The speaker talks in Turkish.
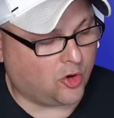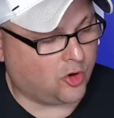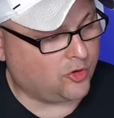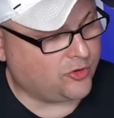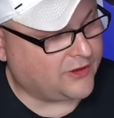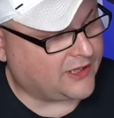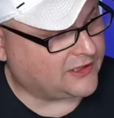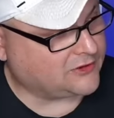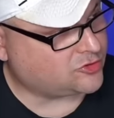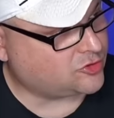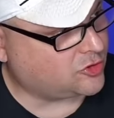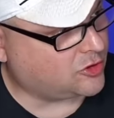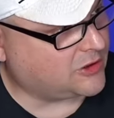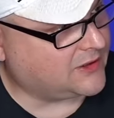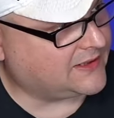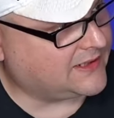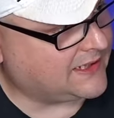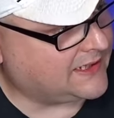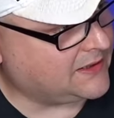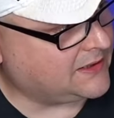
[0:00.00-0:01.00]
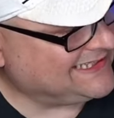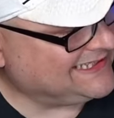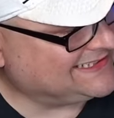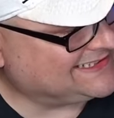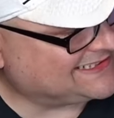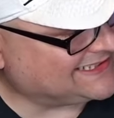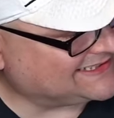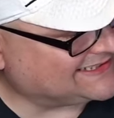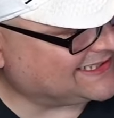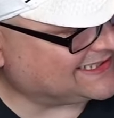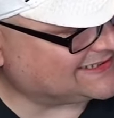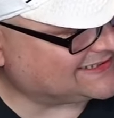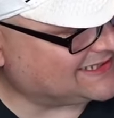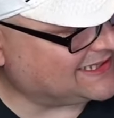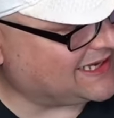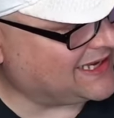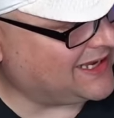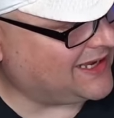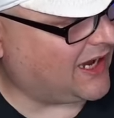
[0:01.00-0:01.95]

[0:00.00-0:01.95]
Ondan sonra da XSS'le